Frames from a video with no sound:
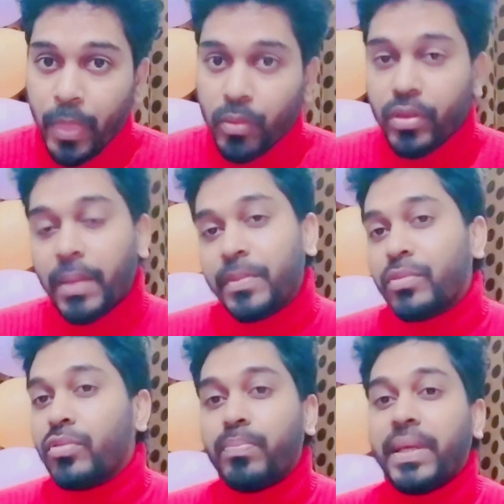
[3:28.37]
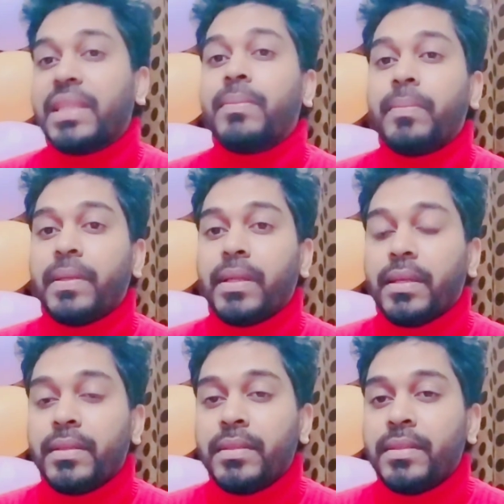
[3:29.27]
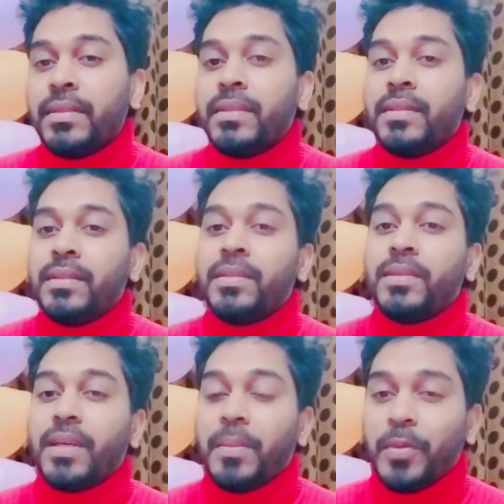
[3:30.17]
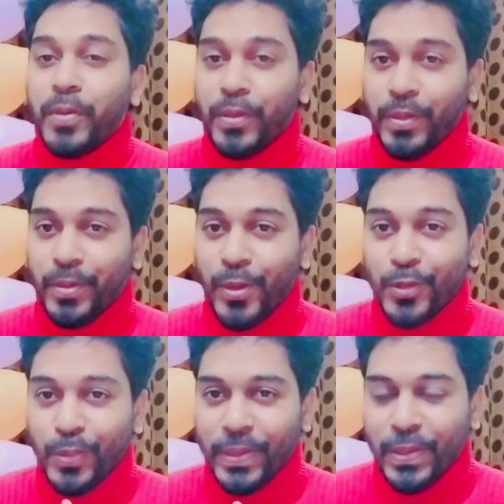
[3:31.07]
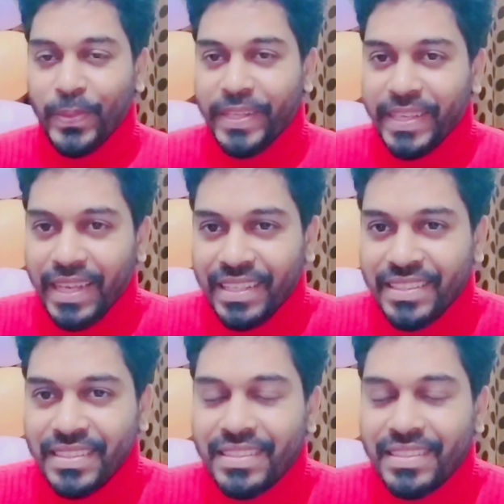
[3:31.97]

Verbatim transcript: তখন আপনি কোনো ব্যথা পাবেন না এবং রক্ত বের হবে কি না